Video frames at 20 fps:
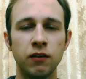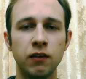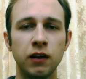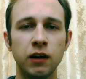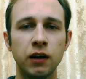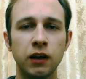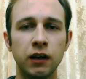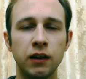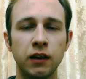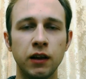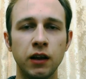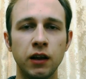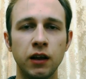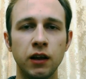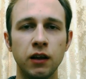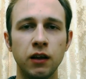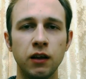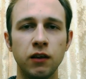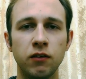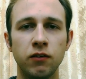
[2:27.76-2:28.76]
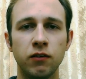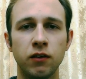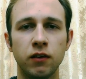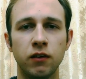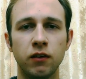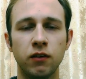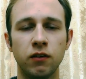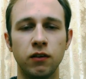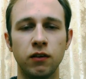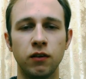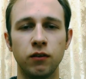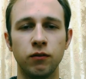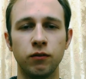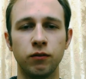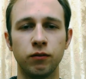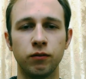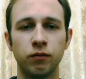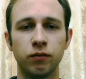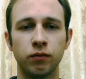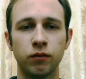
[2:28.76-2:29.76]
Есть ли критерии истинности?
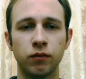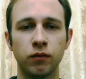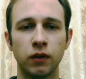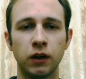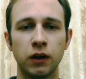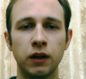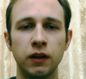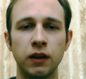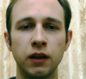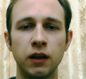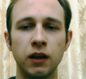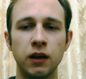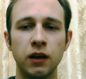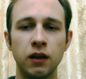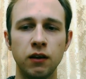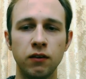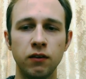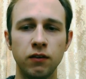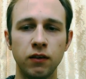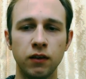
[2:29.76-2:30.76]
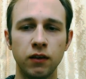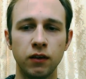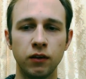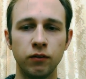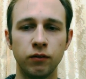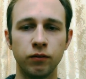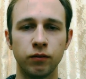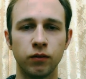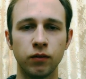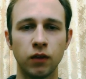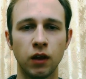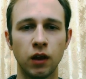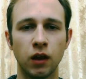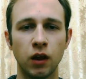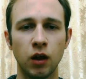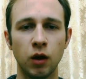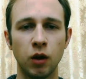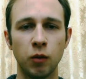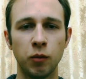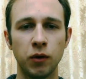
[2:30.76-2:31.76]
Критерии истины.
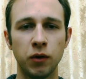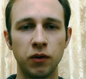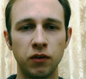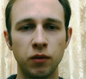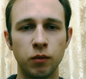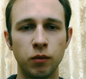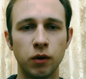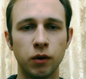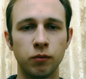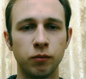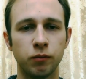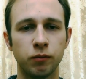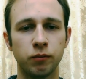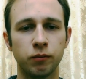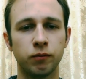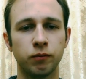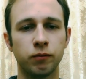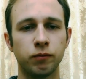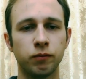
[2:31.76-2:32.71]
Спасибо.